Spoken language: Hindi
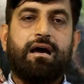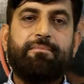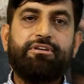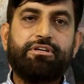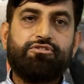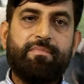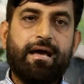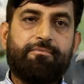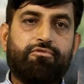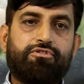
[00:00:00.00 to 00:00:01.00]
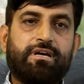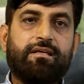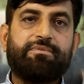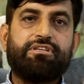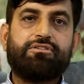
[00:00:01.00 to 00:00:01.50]
अभी ये जो मैं आपको
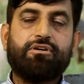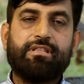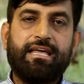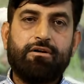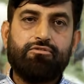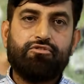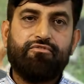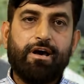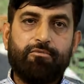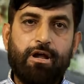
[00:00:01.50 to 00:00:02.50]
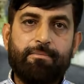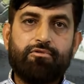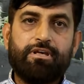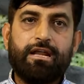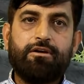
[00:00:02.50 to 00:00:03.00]
नुस्खा दे रहा हूँ जो फार्मूला
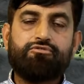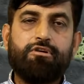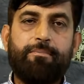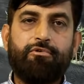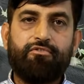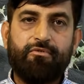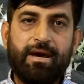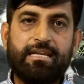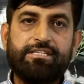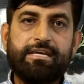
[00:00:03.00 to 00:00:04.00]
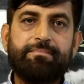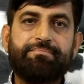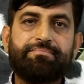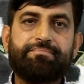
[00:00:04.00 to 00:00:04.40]
आपको दे रहा हूं इसको आप नोट फरमा लीजिए